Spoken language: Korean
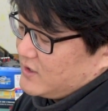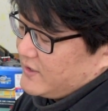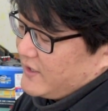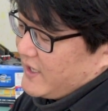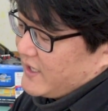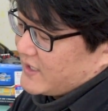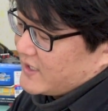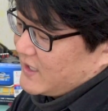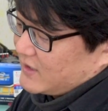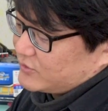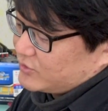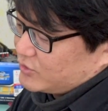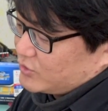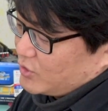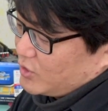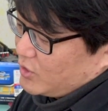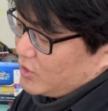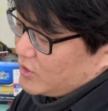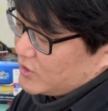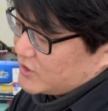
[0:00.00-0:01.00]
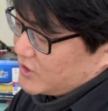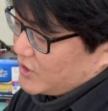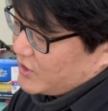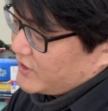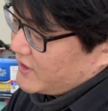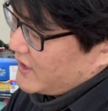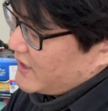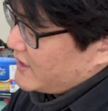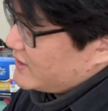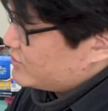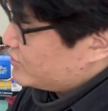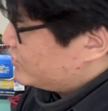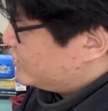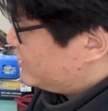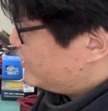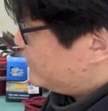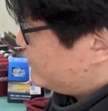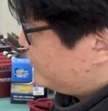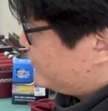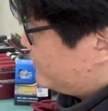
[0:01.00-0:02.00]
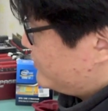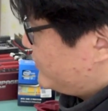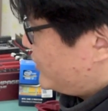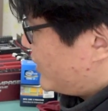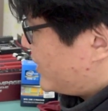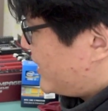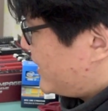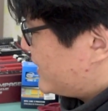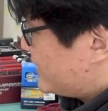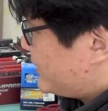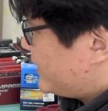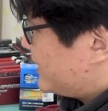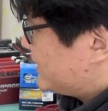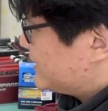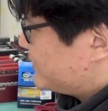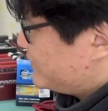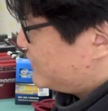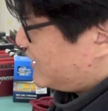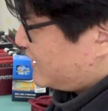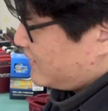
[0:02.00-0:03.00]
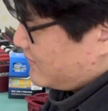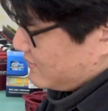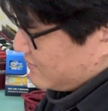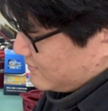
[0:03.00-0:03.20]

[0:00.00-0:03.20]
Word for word: 냉각수로 전달해주는 역할이 되겠습니다.